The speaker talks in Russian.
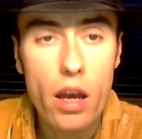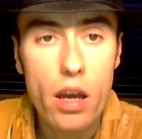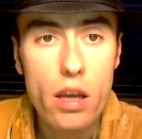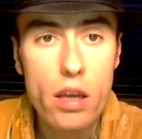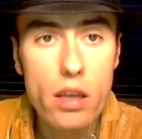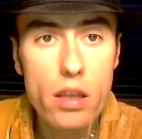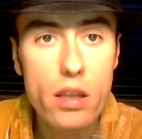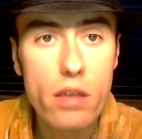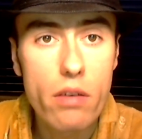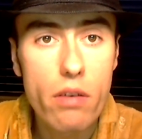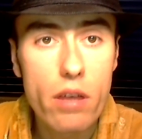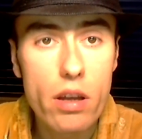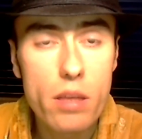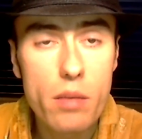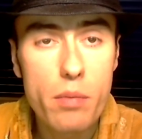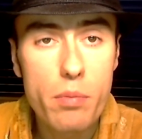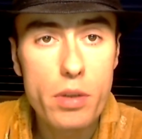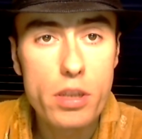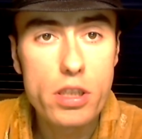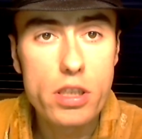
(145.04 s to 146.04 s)
и давайте
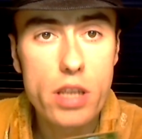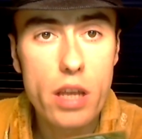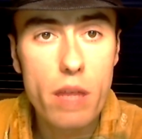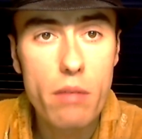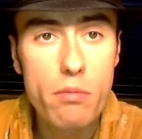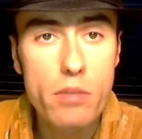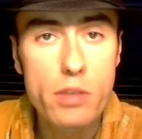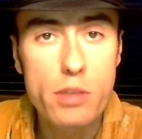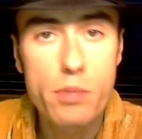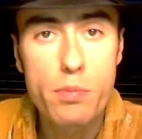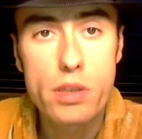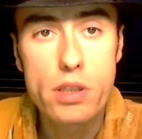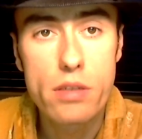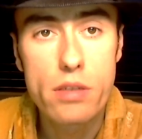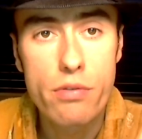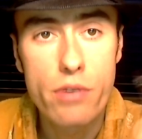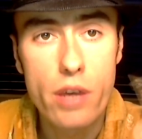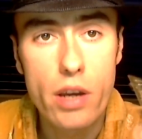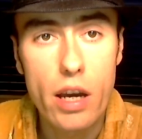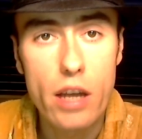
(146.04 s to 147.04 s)
почитаем
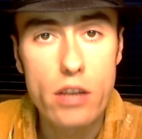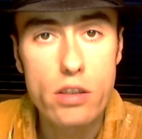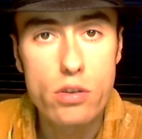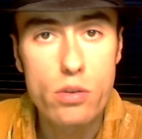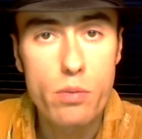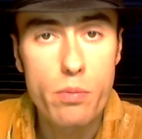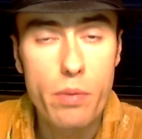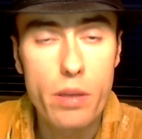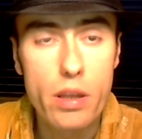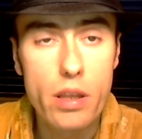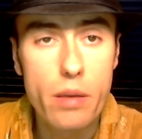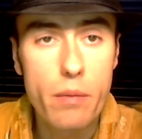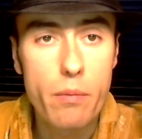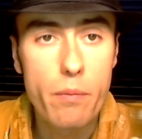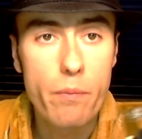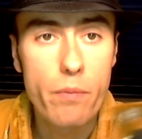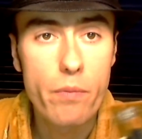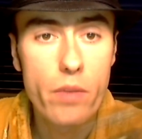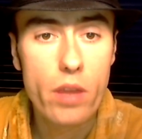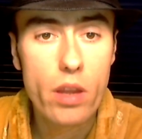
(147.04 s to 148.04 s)
спецификацию по ним.
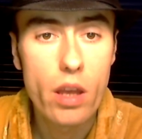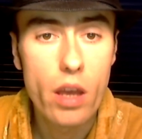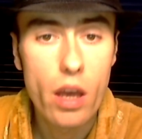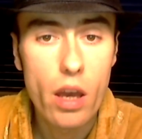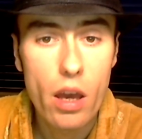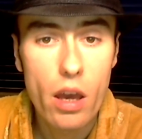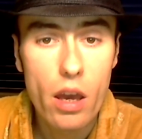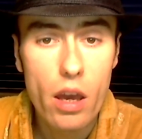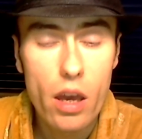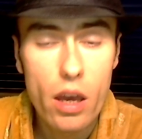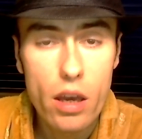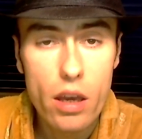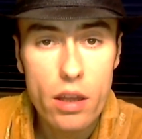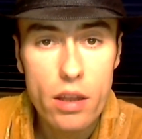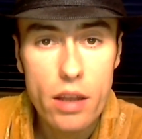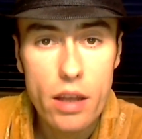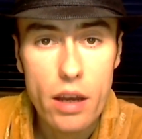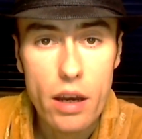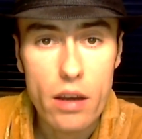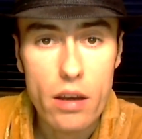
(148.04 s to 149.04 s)

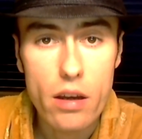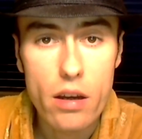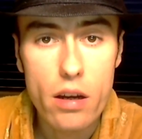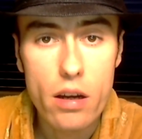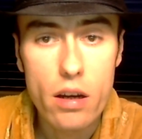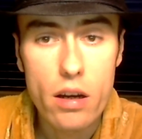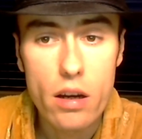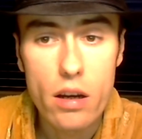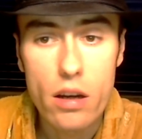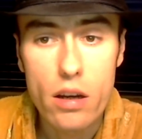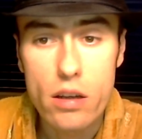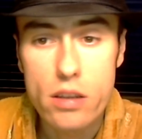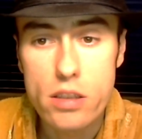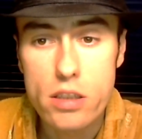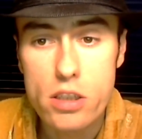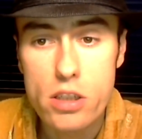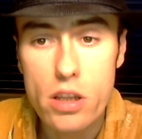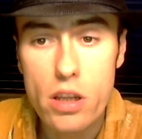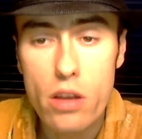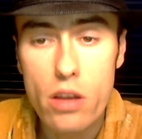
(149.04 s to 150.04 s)
Итак, э, к
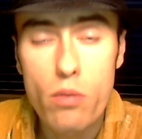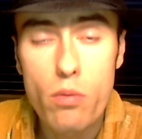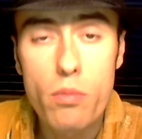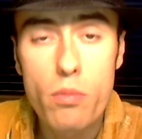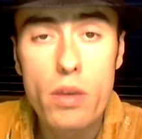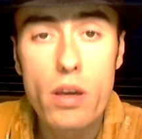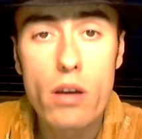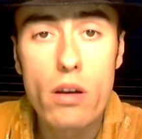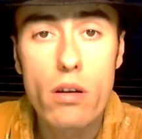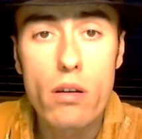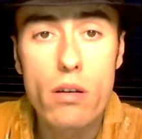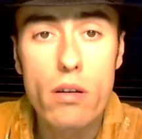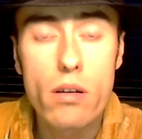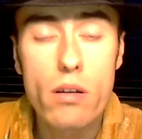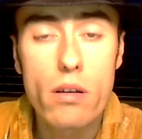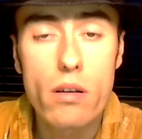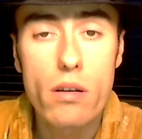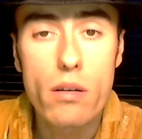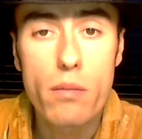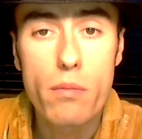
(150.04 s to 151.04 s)
сожалению, мне
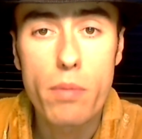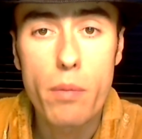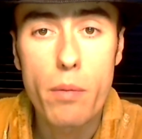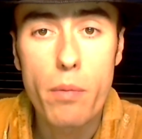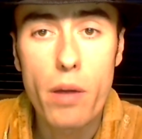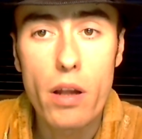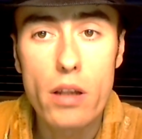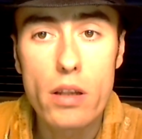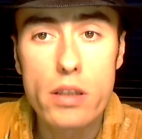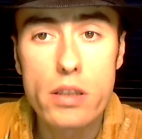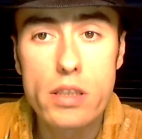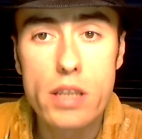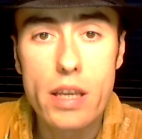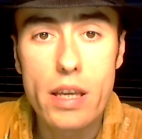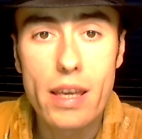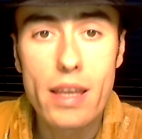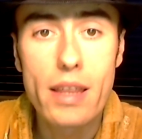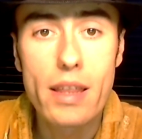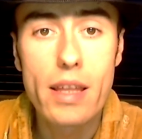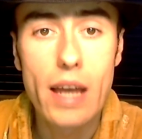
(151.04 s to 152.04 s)
попался
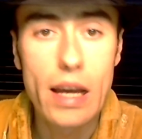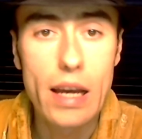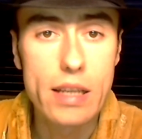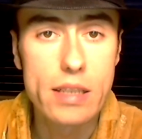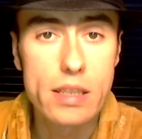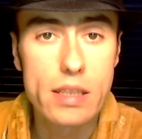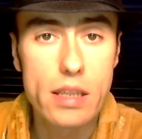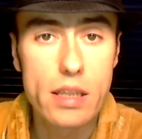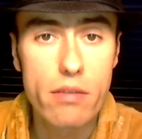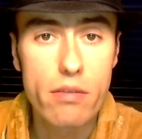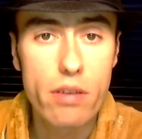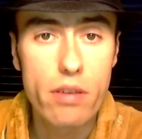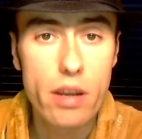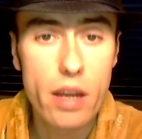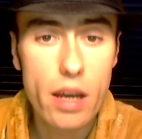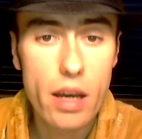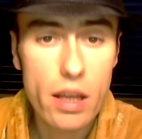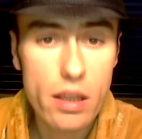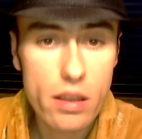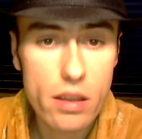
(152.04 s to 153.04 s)
китайский
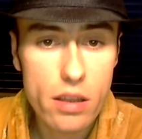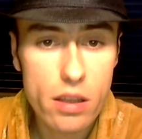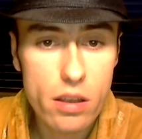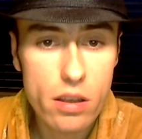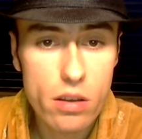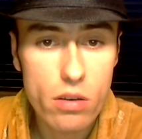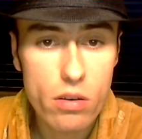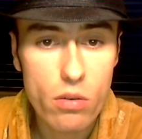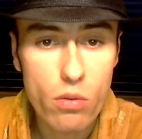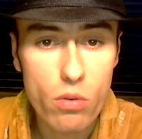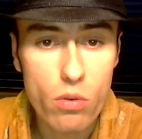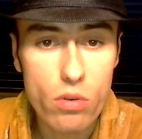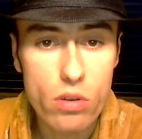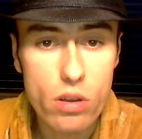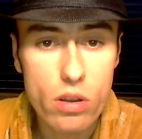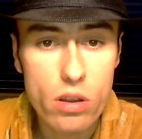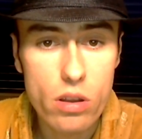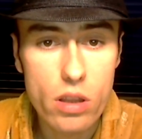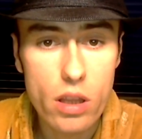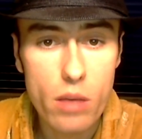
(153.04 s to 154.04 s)
вариант. Он
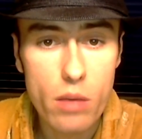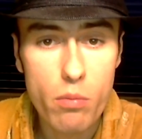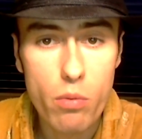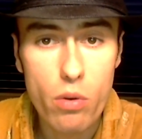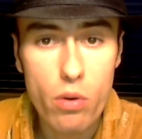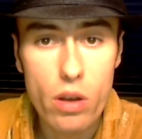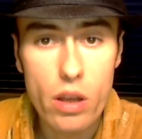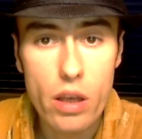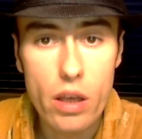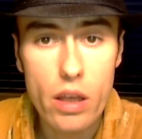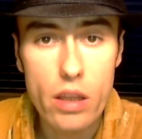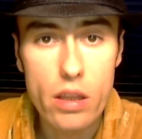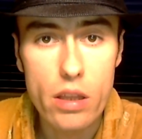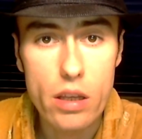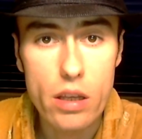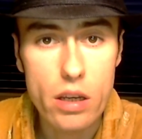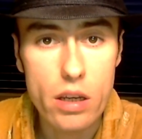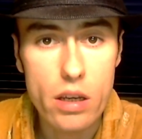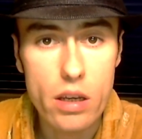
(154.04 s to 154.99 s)
наиболее, так